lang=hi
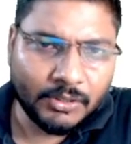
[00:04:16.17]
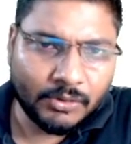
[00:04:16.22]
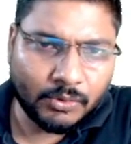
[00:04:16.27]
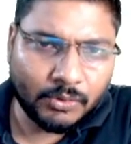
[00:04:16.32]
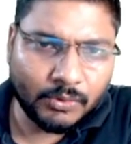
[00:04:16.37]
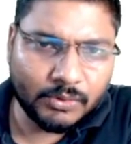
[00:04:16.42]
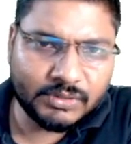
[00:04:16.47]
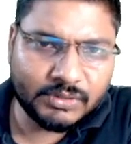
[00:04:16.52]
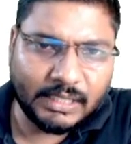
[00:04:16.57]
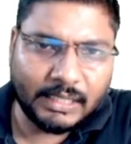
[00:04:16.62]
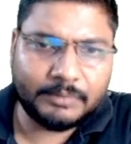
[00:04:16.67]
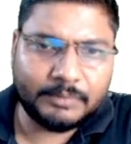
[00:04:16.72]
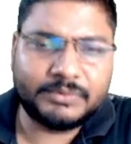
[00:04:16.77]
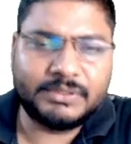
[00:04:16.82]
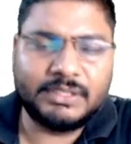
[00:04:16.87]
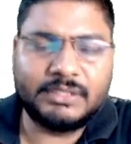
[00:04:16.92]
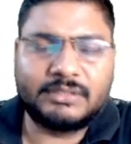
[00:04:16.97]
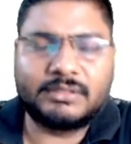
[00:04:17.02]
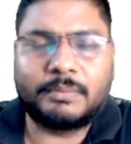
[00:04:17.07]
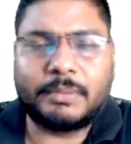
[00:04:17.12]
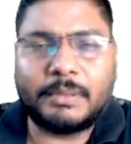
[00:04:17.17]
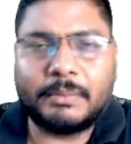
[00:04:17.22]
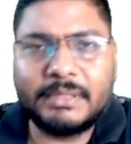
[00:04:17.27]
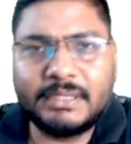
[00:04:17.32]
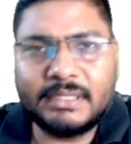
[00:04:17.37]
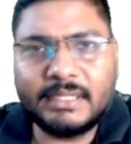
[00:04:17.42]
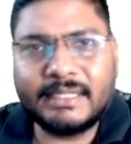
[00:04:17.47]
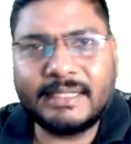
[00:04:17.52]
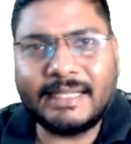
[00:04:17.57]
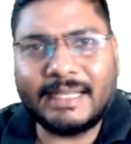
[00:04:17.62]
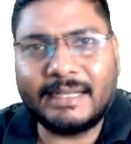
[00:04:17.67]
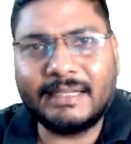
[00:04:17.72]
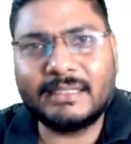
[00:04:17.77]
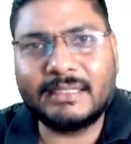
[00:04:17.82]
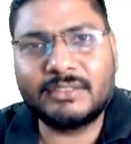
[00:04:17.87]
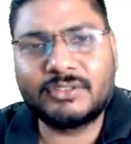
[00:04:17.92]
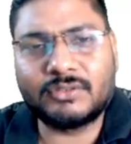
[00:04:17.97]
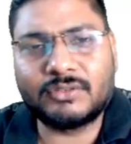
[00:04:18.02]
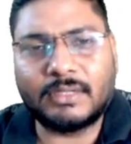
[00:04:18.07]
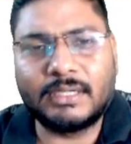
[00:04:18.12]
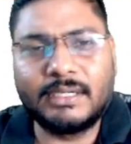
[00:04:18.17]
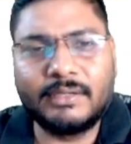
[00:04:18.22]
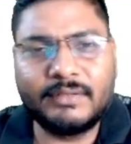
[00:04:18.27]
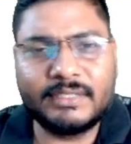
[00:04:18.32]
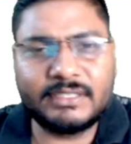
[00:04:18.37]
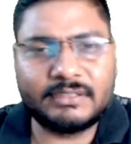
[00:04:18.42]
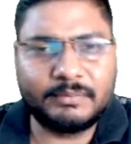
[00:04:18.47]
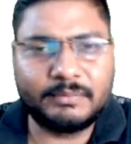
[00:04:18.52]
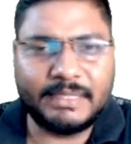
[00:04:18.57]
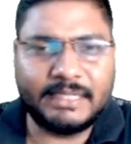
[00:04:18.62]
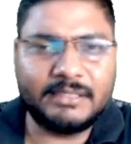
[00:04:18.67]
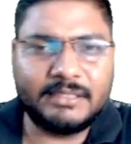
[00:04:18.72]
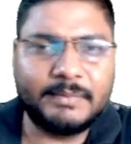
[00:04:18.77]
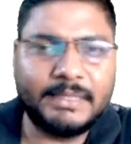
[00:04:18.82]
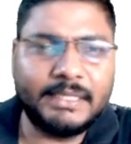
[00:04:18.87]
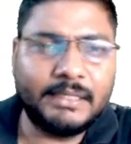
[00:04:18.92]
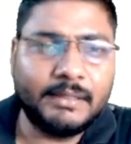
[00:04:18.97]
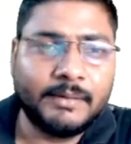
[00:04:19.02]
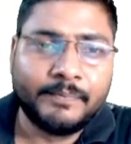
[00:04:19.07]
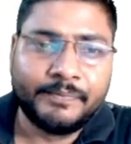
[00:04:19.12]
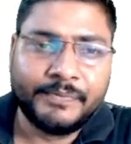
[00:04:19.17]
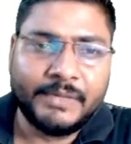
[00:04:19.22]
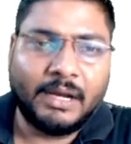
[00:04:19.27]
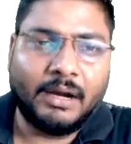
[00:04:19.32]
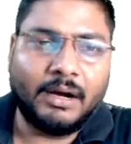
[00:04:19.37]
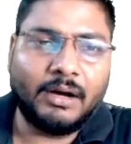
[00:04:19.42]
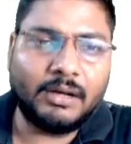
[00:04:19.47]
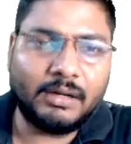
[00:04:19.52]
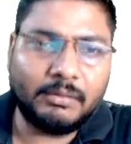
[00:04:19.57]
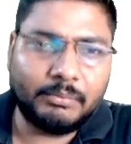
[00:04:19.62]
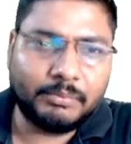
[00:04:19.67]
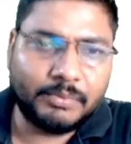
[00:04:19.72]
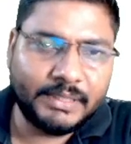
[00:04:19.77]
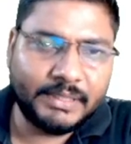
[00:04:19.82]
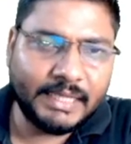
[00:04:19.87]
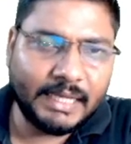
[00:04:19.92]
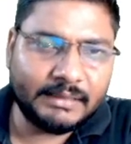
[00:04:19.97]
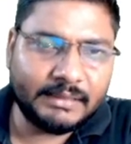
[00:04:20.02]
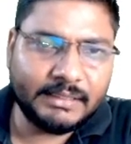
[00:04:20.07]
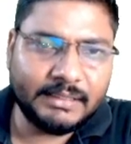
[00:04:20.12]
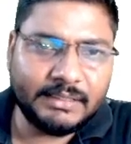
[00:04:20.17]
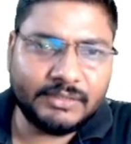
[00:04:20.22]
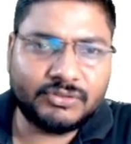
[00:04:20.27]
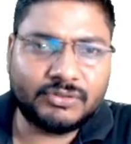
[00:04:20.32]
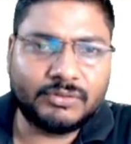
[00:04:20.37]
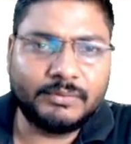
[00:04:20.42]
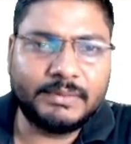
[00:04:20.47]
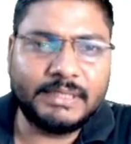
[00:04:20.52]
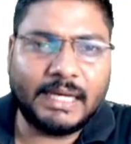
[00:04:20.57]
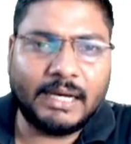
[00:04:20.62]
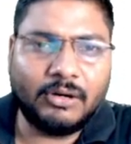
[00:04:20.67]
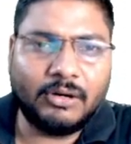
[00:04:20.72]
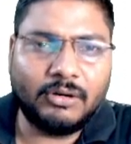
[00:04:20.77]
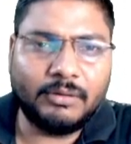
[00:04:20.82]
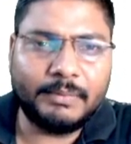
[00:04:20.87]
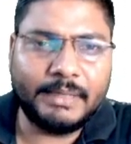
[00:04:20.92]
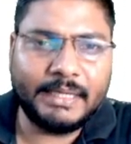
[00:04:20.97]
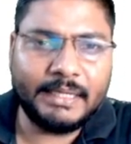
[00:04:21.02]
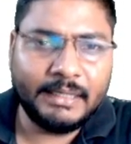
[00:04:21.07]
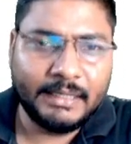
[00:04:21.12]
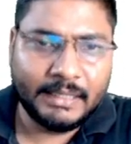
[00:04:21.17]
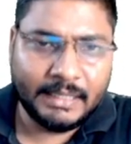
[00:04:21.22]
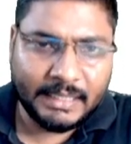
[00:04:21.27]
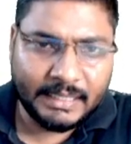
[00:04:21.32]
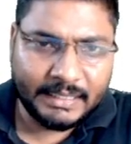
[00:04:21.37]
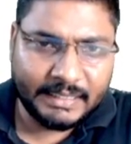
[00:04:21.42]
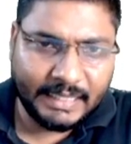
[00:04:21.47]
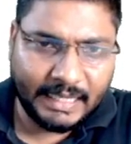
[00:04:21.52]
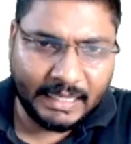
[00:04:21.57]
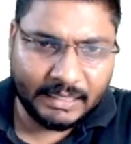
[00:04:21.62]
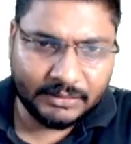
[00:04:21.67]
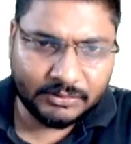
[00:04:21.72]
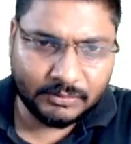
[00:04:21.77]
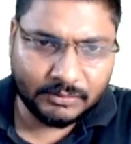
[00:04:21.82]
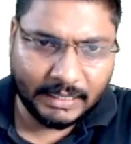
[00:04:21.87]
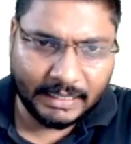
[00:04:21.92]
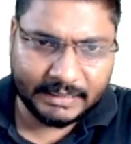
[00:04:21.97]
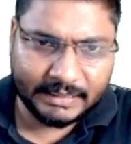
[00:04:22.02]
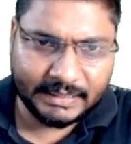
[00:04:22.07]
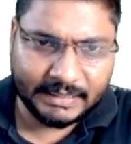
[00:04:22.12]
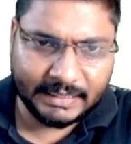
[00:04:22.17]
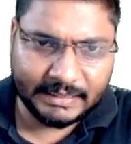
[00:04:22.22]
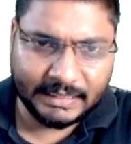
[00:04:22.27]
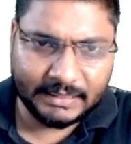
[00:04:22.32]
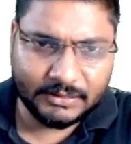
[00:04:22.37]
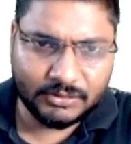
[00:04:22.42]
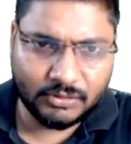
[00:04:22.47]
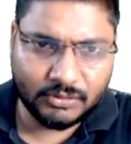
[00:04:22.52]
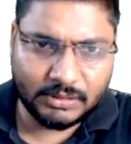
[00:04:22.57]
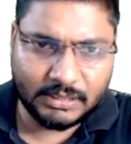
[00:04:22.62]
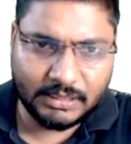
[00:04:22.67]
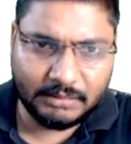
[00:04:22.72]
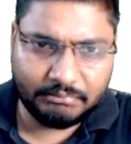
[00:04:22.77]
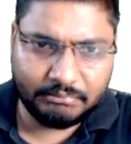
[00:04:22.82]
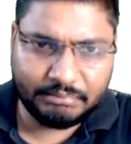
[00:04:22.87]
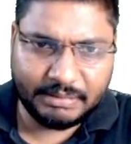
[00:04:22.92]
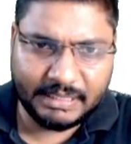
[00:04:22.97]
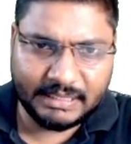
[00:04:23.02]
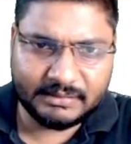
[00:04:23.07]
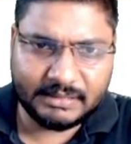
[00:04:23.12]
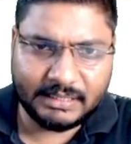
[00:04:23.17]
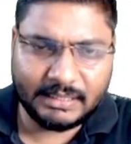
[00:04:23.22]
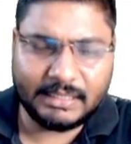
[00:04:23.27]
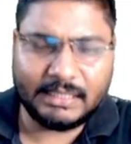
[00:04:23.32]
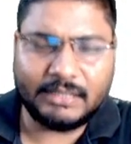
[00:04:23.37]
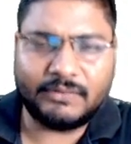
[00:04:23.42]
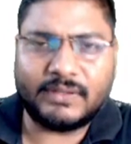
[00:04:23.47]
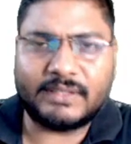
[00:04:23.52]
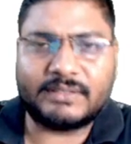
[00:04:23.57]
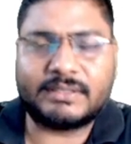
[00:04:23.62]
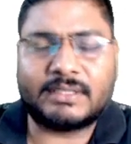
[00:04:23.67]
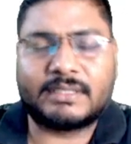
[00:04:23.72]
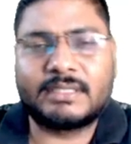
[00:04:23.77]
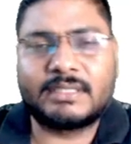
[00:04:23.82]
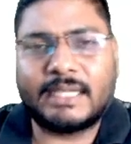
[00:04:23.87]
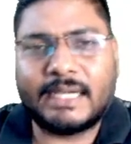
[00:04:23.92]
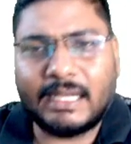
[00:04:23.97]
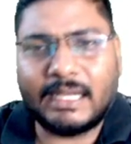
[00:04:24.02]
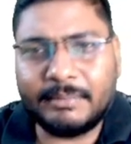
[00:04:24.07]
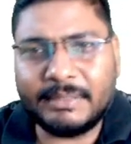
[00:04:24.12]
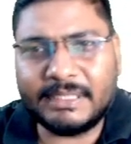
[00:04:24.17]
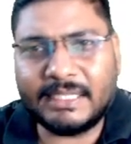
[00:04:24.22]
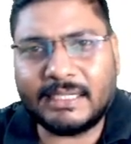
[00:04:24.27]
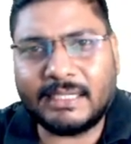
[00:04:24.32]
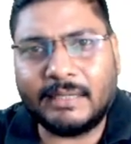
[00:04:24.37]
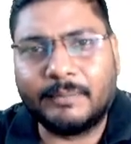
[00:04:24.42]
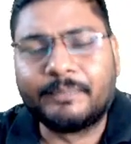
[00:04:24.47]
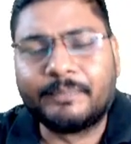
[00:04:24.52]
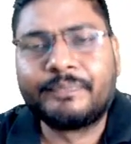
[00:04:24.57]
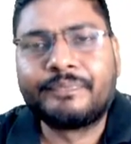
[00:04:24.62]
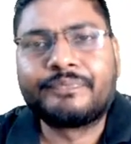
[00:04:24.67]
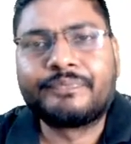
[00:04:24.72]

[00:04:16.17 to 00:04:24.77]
ठोस अपशिष्ट प्रबंधन यानी कि सॉलिड वेस्ट मैनेजमेंट और बुनियादी सुविधाओं में क्या सुधार किया जाए जो कि बेसिक इंफ्रास्ट्रक्चर है अभी देखिए